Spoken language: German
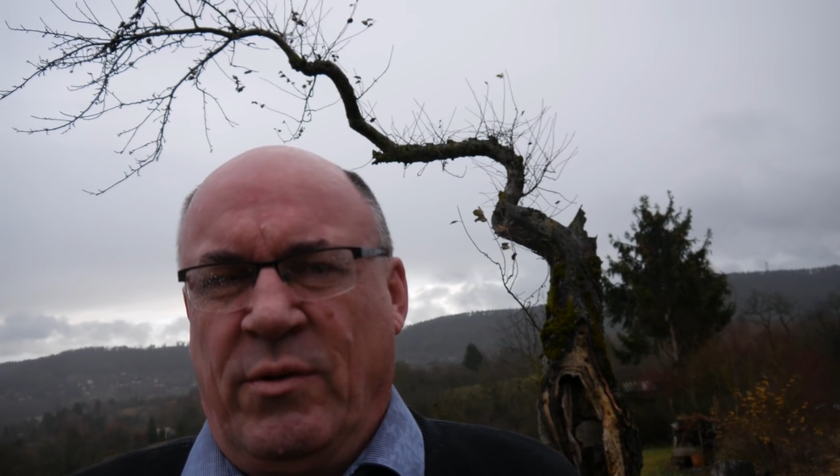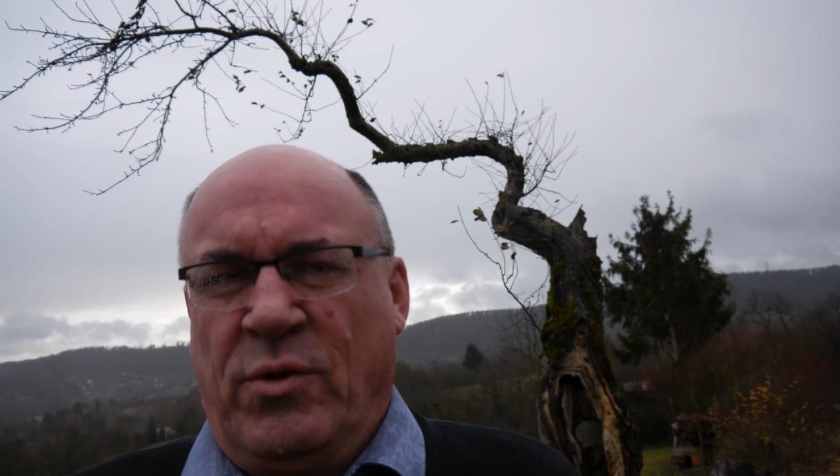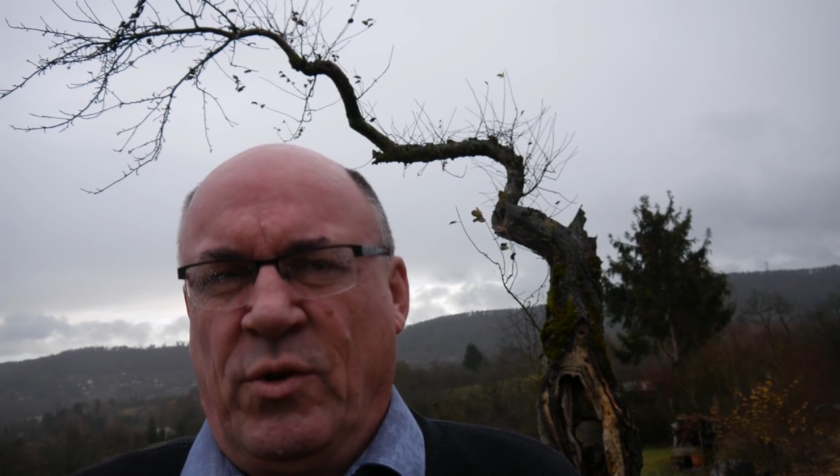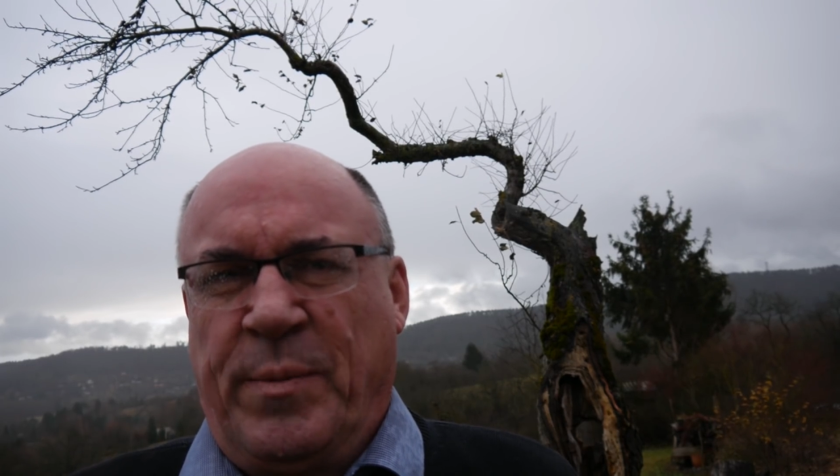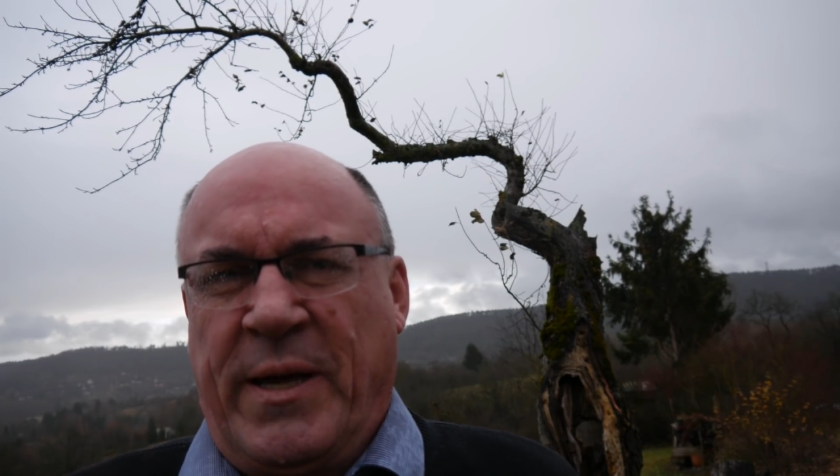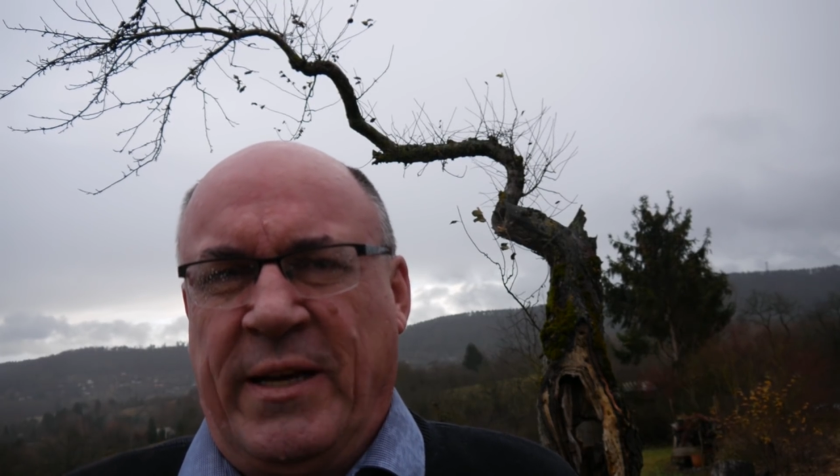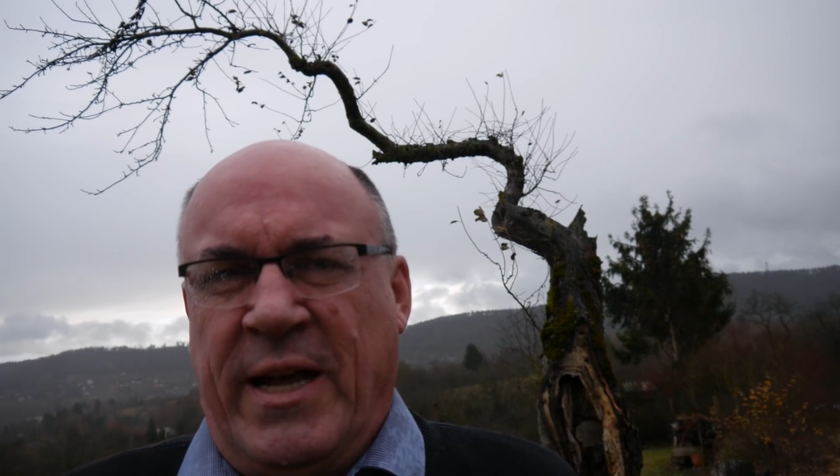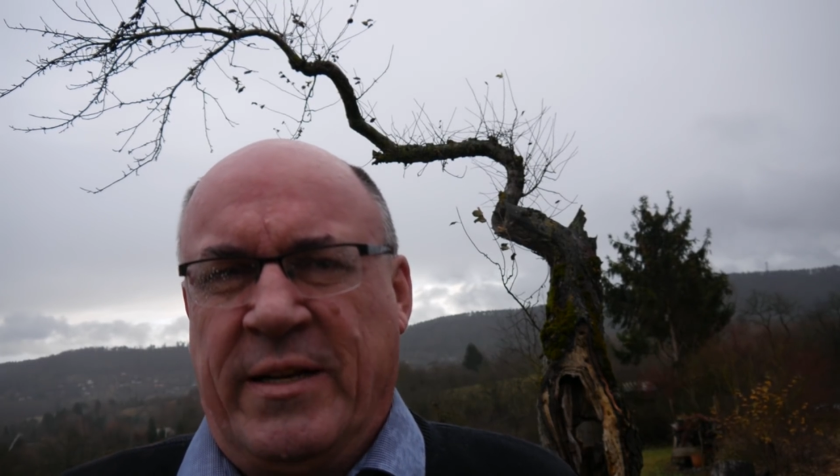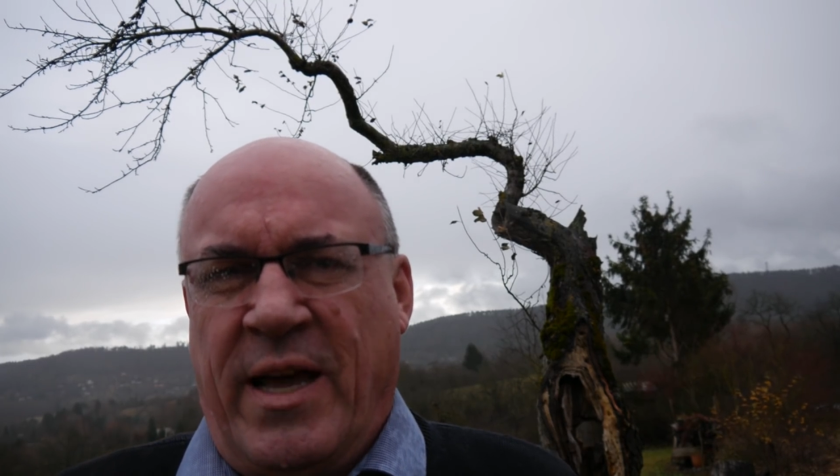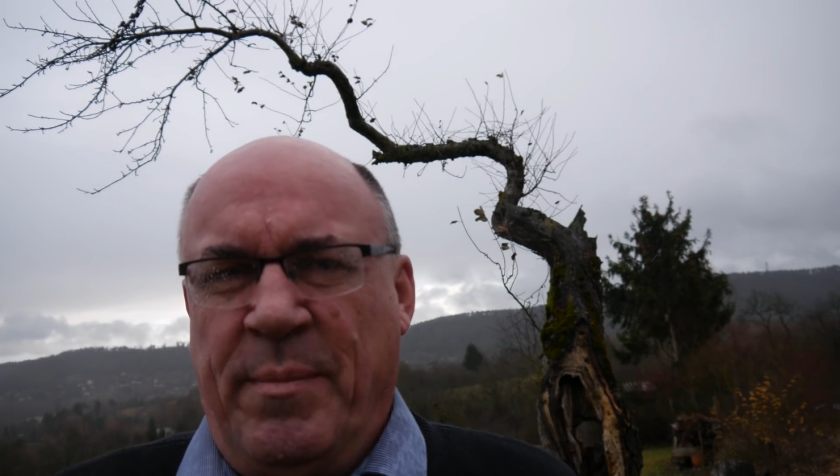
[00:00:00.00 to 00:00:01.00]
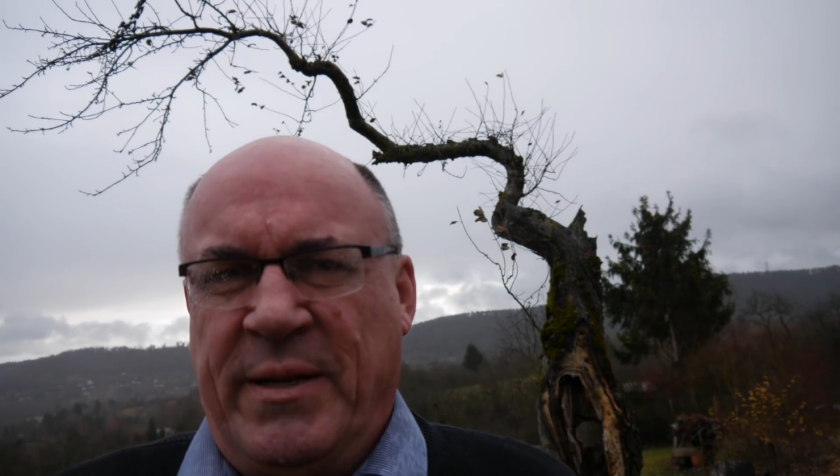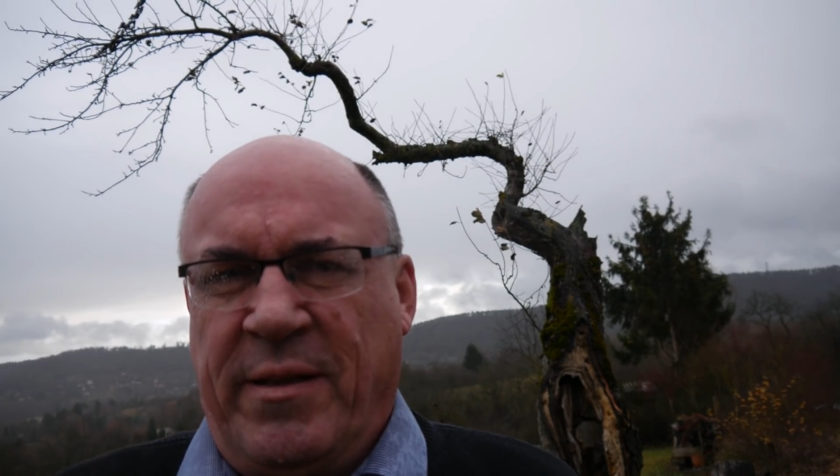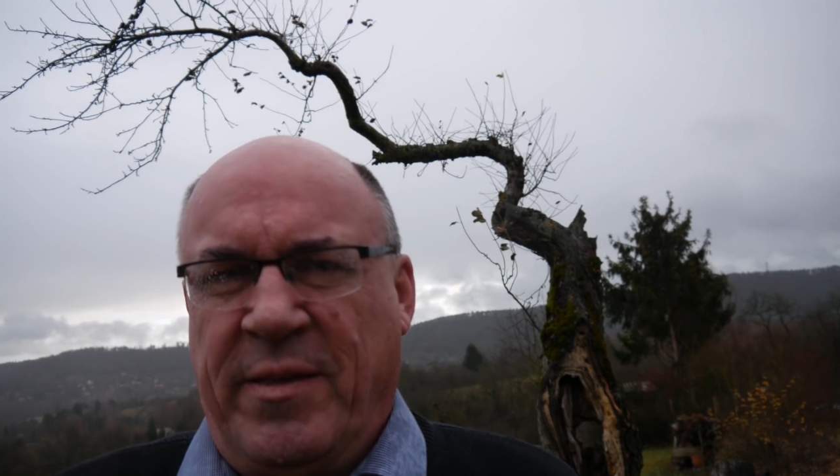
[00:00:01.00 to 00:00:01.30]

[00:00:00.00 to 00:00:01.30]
YouTube-Kanal damit,